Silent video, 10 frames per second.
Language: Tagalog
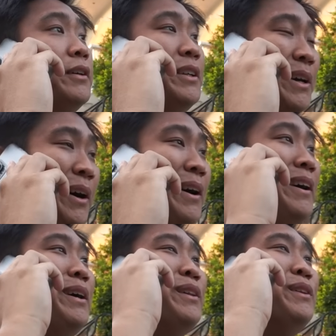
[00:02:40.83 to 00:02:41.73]

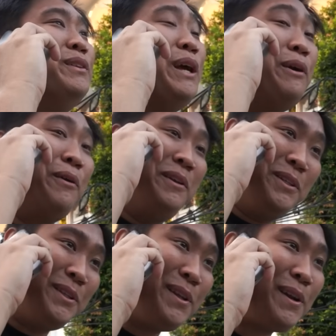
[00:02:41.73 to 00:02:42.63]
Yan. Hintayin ko yan,
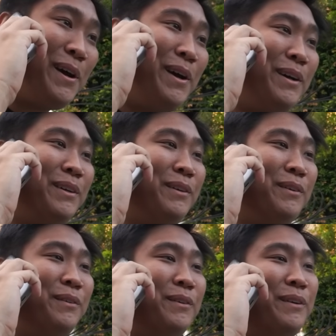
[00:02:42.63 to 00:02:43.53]
engineer ha.
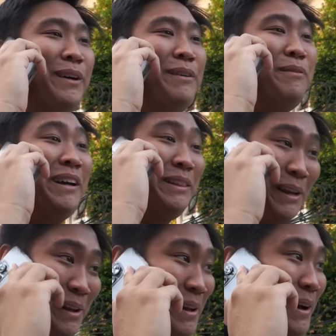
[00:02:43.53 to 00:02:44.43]
Ah. ah, maganda
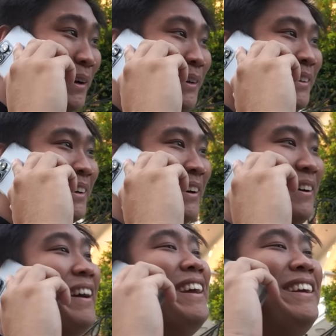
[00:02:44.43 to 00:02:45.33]
yan ha. Ah.
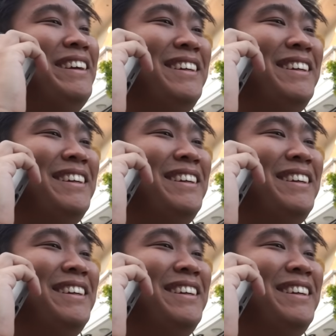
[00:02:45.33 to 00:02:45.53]
Okay.